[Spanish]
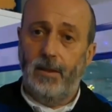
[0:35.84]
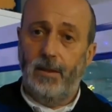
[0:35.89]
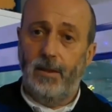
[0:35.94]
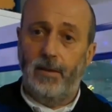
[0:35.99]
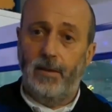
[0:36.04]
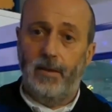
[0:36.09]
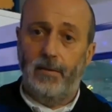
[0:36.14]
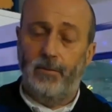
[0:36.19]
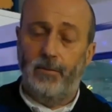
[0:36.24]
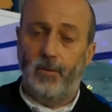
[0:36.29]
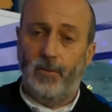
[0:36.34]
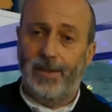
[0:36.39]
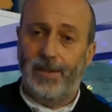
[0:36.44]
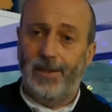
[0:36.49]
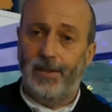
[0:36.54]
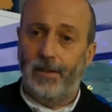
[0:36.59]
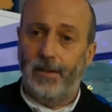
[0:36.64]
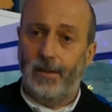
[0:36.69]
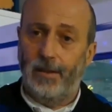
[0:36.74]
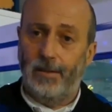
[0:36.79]
en
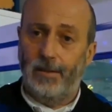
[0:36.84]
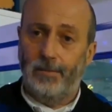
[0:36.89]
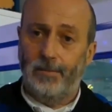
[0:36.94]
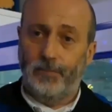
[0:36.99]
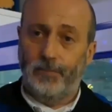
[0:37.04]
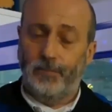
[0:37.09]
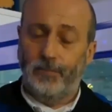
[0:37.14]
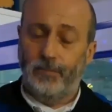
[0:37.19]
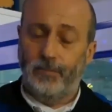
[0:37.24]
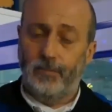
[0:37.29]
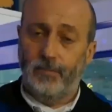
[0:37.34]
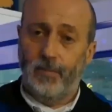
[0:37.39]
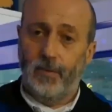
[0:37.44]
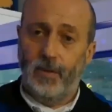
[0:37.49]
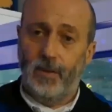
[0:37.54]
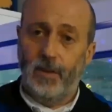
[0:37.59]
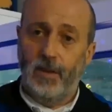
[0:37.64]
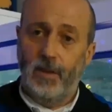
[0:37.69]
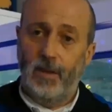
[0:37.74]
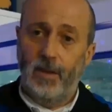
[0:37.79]
disfrutar de
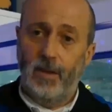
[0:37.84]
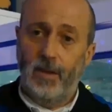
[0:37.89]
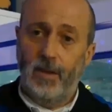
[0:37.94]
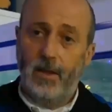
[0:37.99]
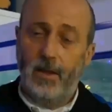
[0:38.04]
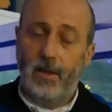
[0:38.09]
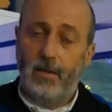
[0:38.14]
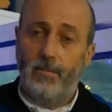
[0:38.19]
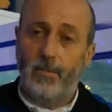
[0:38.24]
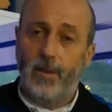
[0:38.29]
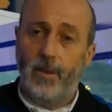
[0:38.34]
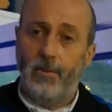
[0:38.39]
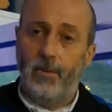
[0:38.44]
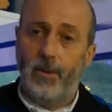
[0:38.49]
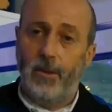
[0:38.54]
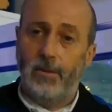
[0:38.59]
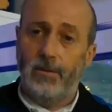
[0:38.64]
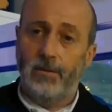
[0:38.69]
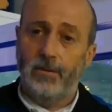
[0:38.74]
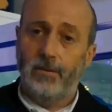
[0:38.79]

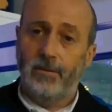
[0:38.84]
Manuel.